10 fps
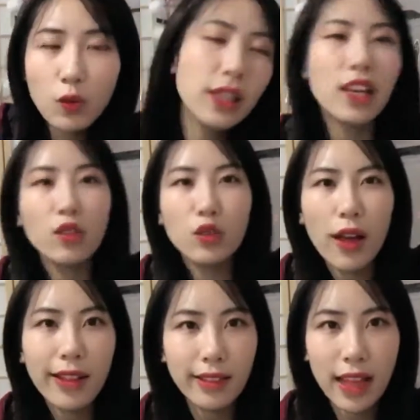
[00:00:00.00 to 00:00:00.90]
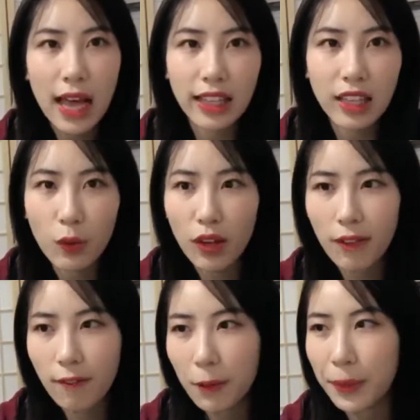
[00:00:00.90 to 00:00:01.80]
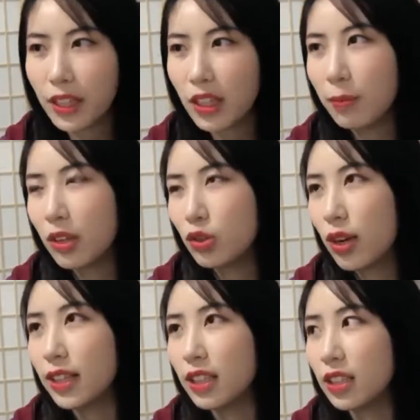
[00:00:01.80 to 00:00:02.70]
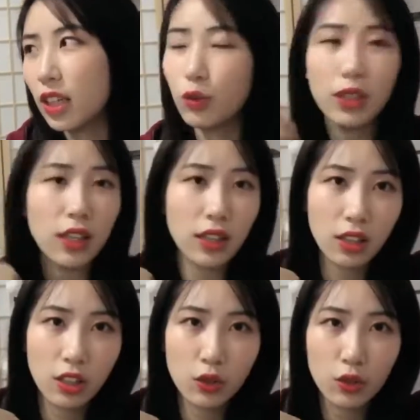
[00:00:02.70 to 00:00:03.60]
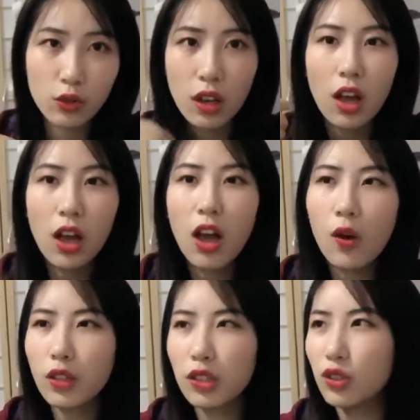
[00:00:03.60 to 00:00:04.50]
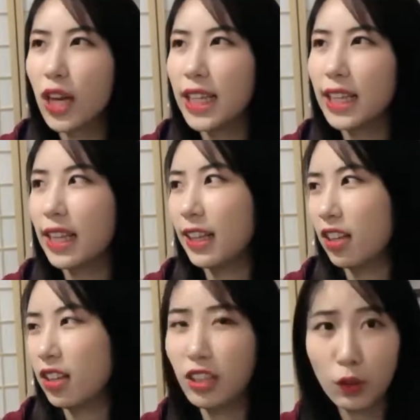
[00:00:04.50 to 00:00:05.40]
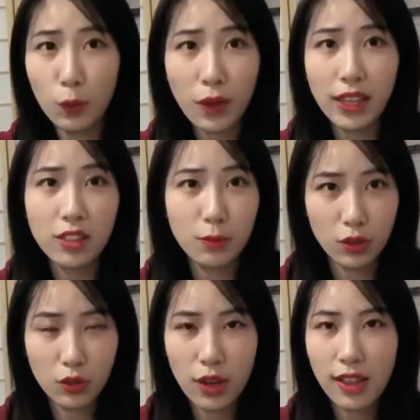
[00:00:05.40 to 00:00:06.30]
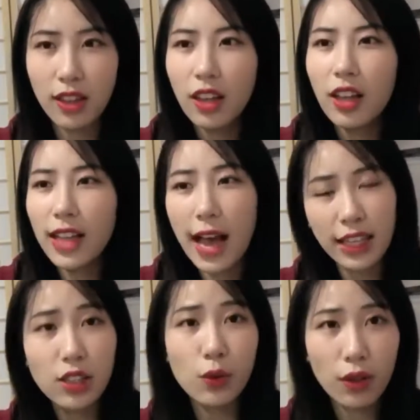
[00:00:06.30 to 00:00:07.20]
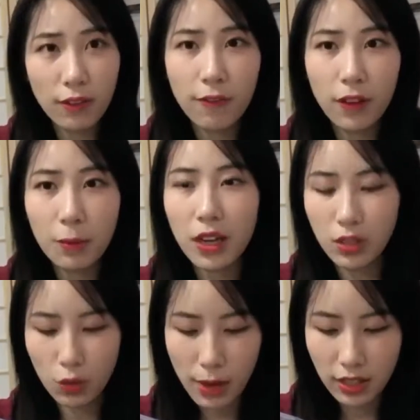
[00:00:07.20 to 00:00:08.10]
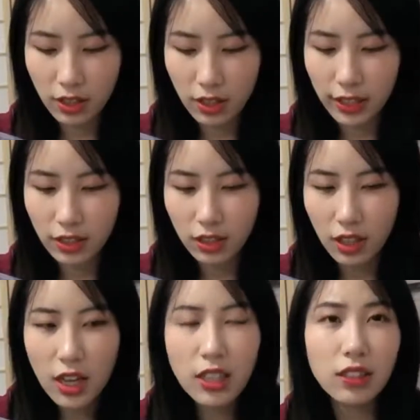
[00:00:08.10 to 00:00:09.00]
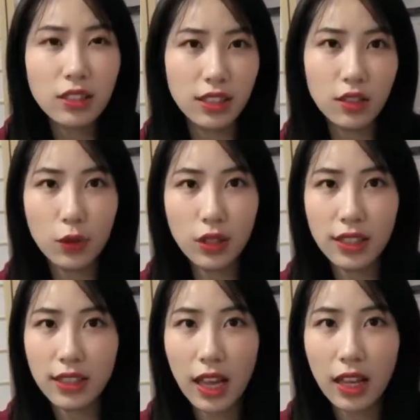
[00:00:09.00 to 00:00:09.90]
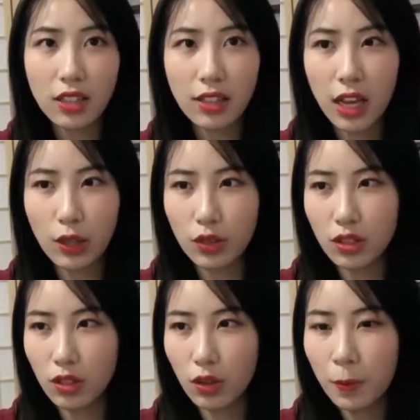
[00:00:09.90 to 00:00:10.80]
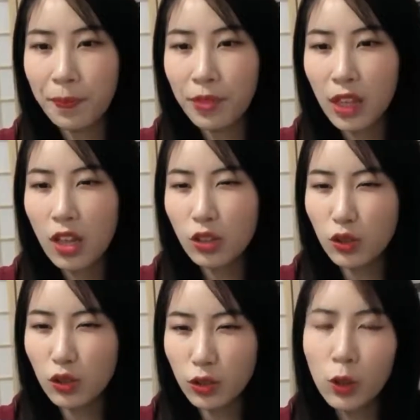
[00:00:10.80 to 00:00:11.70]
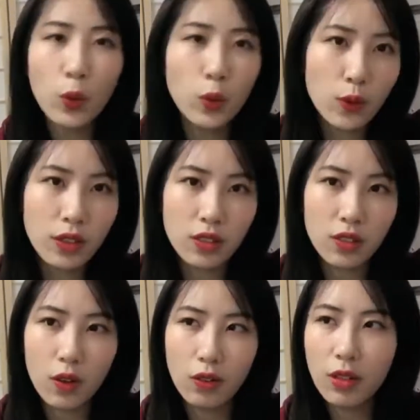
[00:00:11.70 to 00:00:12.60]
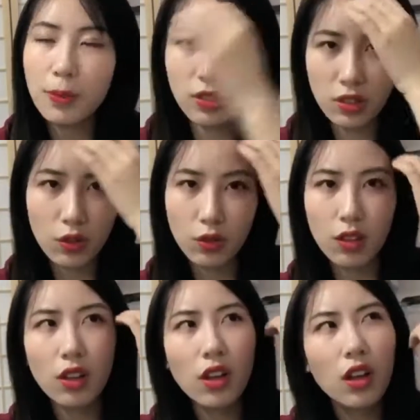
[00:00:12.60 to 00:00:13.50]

冬天穿大衣会很方便，你里面穿一件，假如说现在的 T 恤，或者穿一点点的小的卫衣什么的，穿大衣就会很方便。而且我买的是黑色的，像其实我以前在上大学的时候，就是秋冬的时候，特别是秋，